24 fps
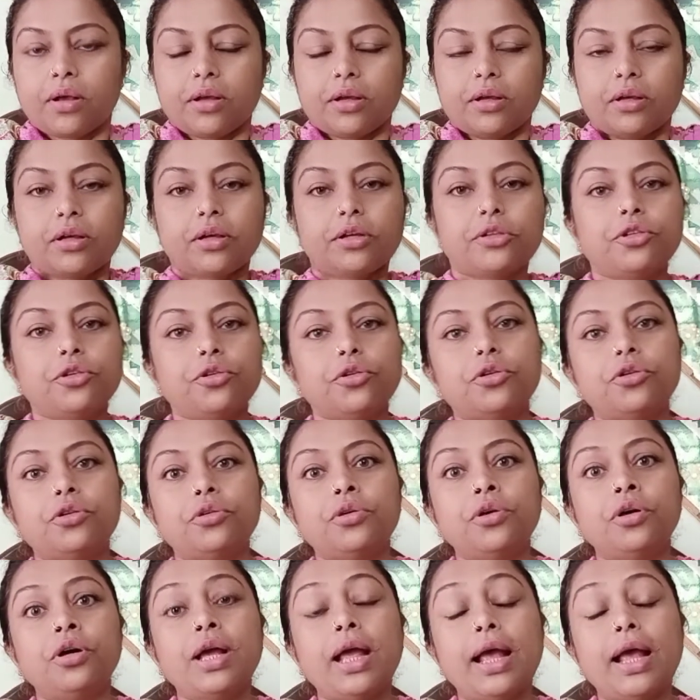তো
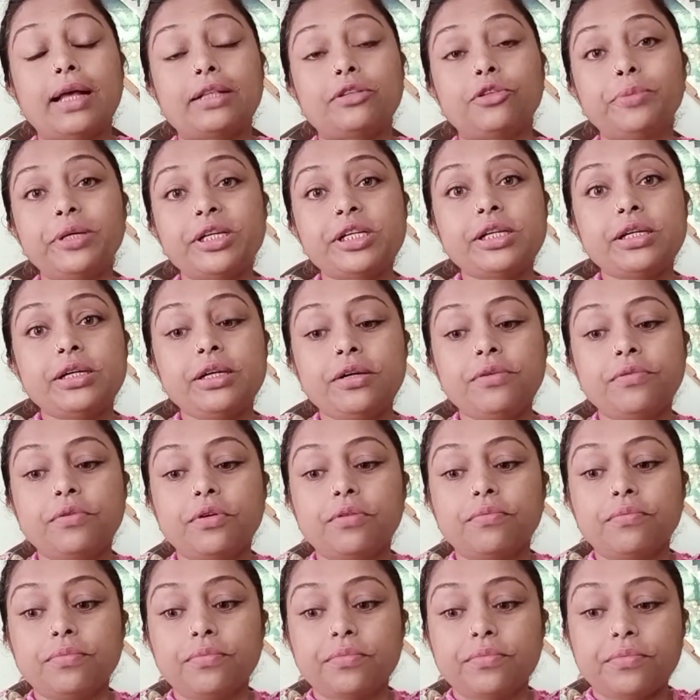এত বেশি
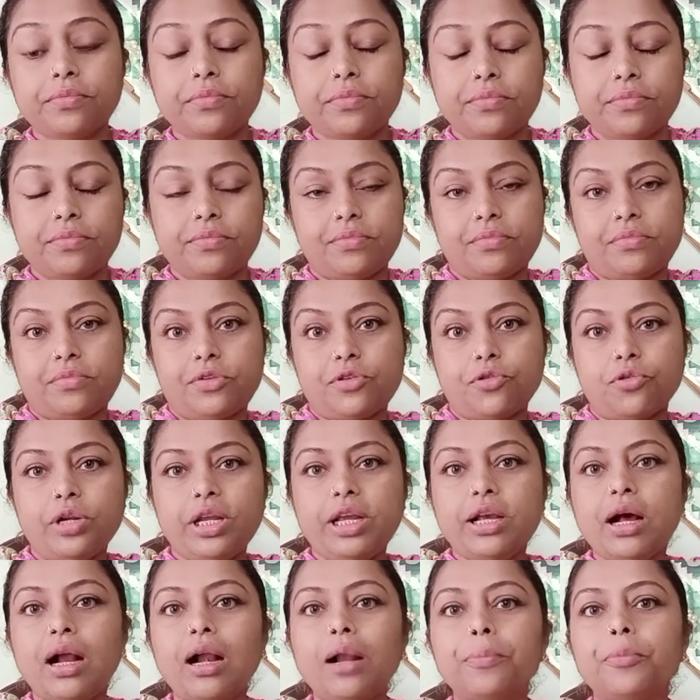শরীর
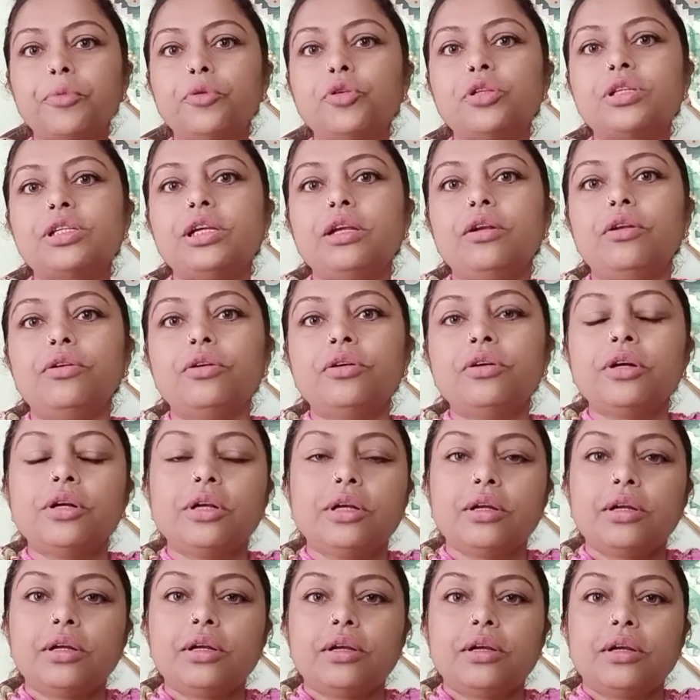খারাপ করছিল
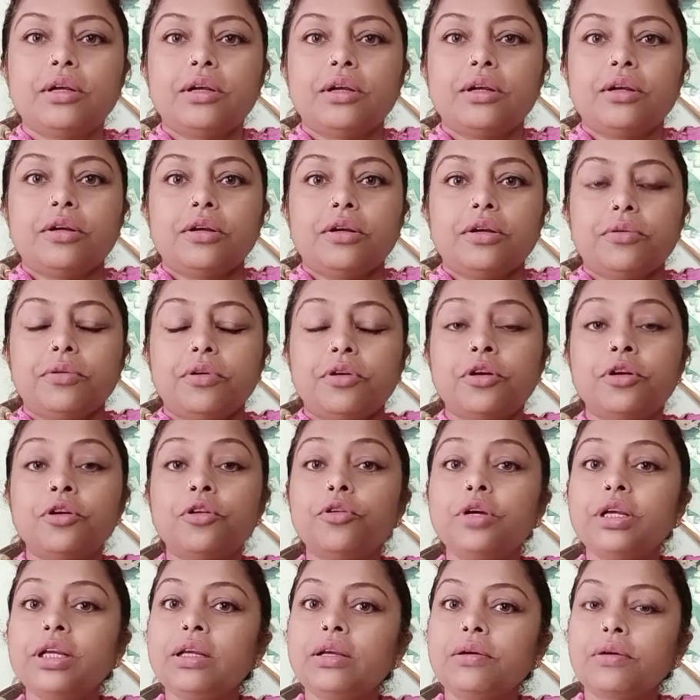ওই
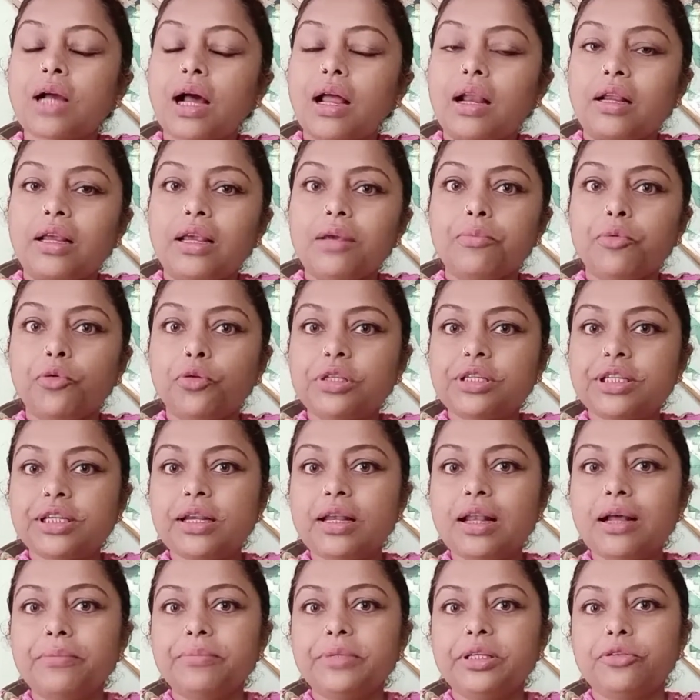কালকে
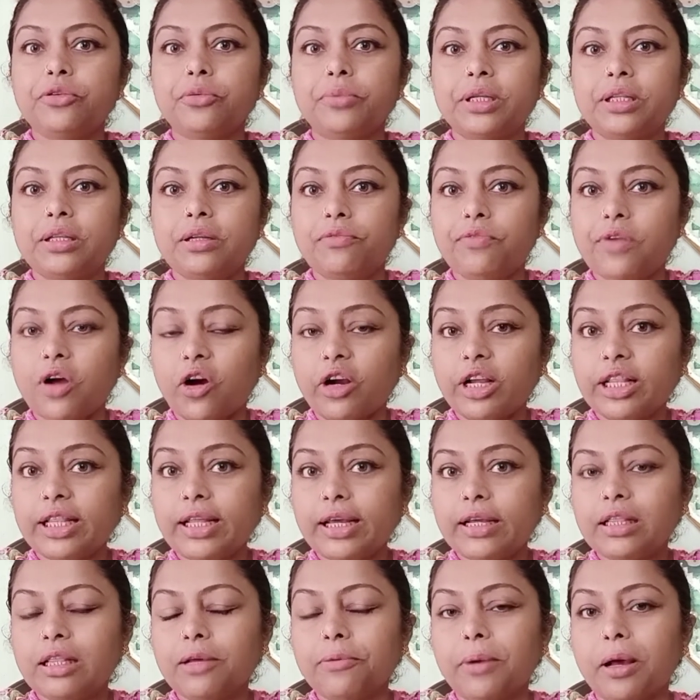বলছিলামই তোমাদের ব্লগে দেখতে
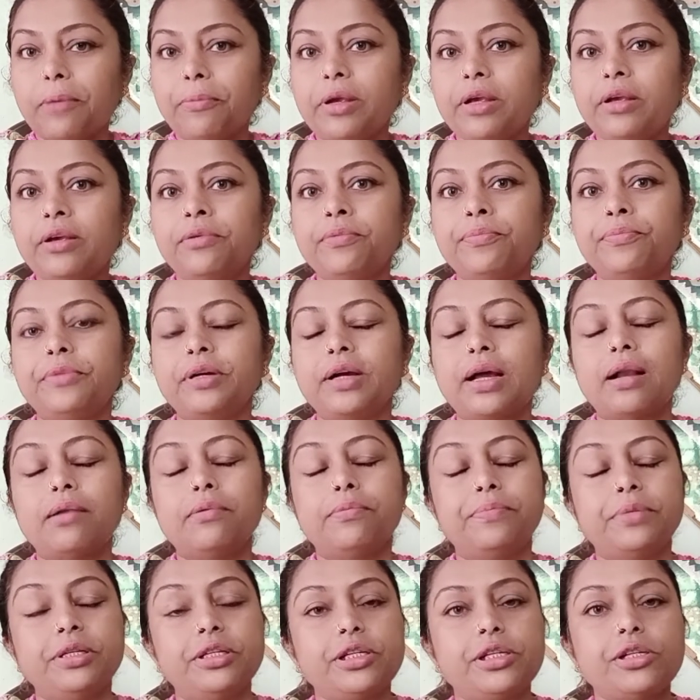পাবে কাল
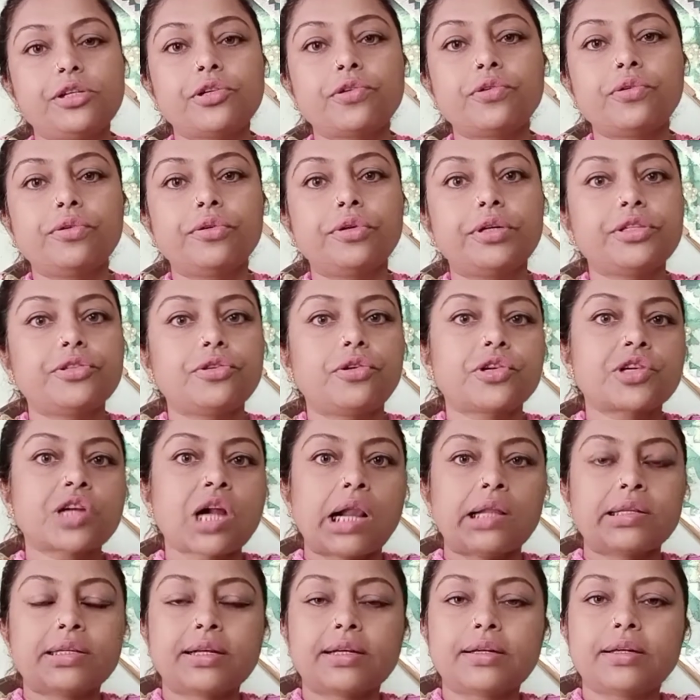বৃষ্টি শুরু হয়েছিল সাড়ে
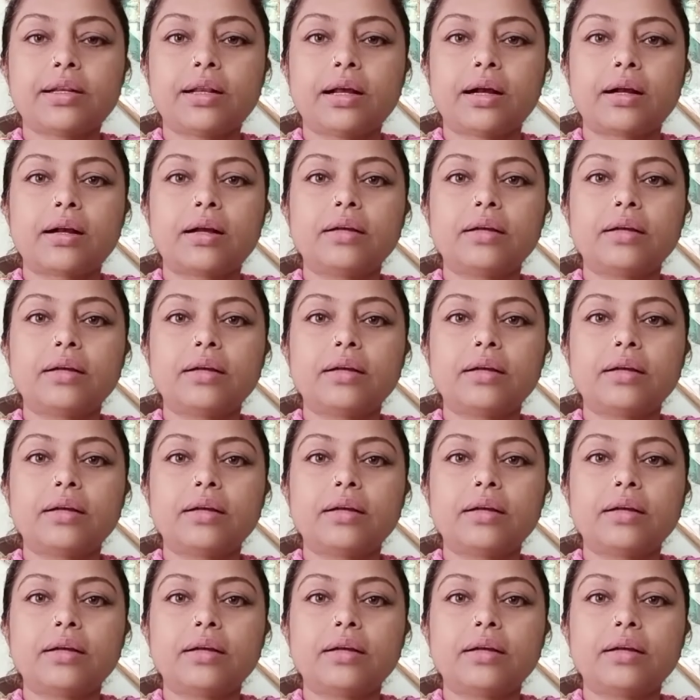চারটে নাগাদ